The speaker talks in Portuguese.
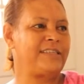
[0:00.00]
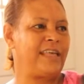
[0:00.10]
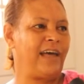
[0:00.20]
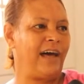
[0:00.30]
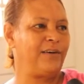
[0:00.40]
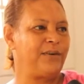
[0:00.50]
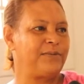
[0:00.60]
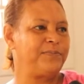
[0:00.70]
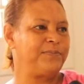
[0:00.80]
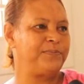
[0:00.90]
Sem água.
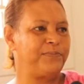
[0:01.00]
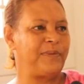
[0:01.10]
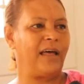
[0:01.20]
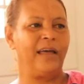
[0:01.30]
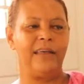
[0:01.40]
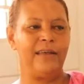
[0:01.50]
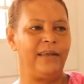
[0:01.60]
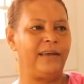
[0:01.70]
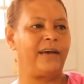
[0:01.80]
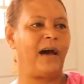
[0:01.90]

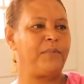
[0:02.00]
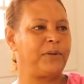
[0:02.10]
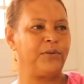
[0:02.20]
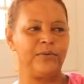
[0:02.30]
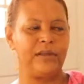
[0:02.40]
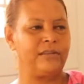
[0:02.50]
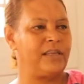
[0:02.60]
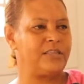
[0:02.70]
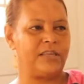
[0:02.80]
Daí acaba tudo, aí não tem